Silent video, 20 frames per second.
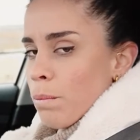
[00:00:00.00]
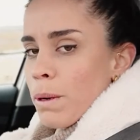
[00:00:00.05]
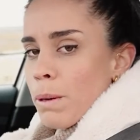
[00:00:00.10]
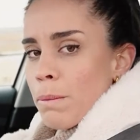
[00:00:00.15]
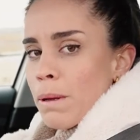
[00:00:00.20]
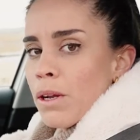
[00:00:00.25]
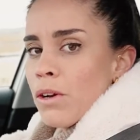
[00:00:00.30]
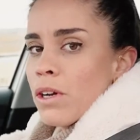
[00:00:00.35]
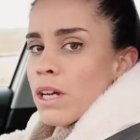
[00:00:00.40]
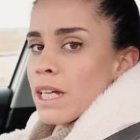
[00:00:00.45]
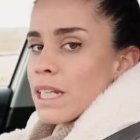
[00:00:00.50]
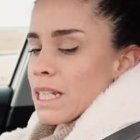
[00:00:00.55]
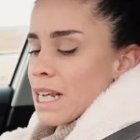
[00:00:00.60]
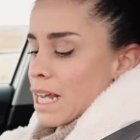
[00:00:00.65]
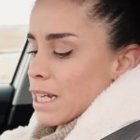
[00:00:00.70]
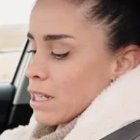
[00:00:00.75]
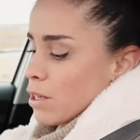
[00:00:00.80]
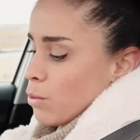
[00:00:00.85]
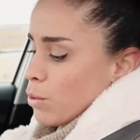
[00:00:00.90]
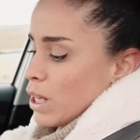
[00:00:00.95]
primero es
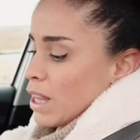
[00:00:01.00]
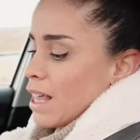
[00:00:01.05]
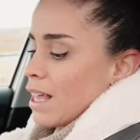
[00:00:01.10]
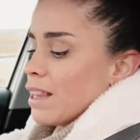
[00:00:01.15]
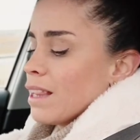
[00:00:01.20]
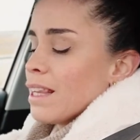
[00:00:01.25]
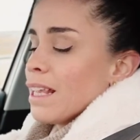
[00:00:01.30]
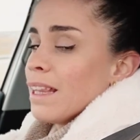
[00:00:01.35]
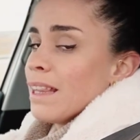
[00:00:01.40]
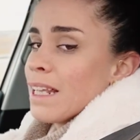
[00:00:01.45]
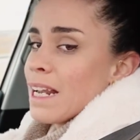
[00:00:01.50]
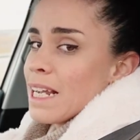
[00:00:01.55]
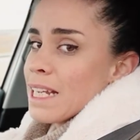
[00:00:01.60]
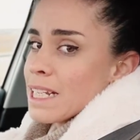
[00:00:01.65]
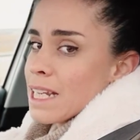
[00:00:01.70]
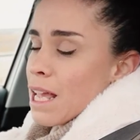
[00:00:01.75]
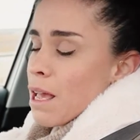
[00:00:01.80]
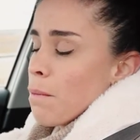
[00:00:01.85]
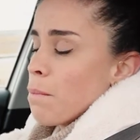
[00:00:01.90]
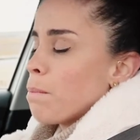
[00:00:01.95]
la seguridad.
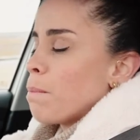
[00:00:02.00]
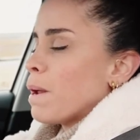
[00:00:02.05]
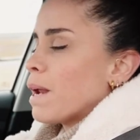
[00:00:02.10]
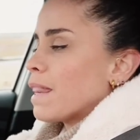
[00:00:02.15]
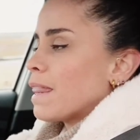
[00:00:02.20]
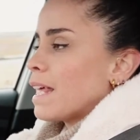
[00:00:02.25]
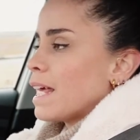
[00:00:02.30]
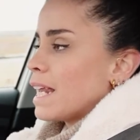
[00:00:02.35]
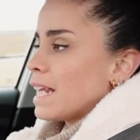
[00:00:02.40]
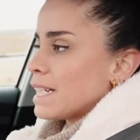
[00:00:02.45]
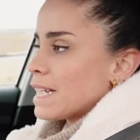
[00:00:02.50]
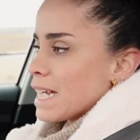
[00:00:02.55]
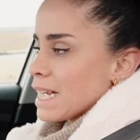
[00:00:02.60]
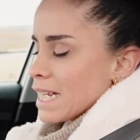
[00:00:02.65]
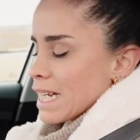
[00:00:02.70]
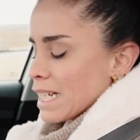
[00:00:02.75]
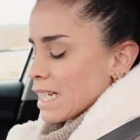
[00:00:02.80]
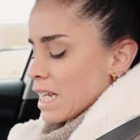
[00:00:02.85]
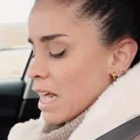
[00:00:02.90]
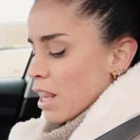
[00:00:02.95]
Tendrás que perder
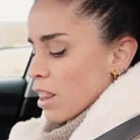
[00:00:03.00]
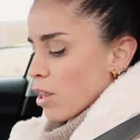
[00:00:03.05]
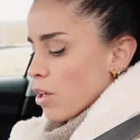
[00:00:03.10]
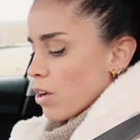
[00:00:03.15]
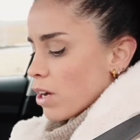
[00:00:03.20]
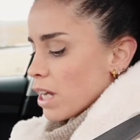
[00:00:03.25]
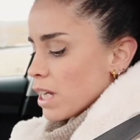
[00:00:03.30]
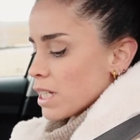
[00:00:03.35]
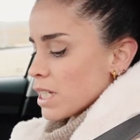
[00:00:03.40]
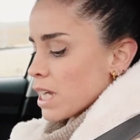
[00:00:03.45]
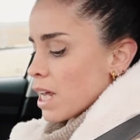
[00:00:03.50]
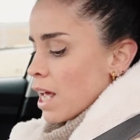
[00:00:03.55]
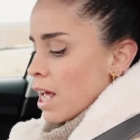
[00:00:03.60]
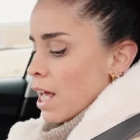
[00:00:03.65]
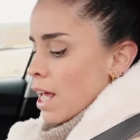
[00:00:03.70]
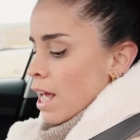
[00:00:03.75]
esas sensaciones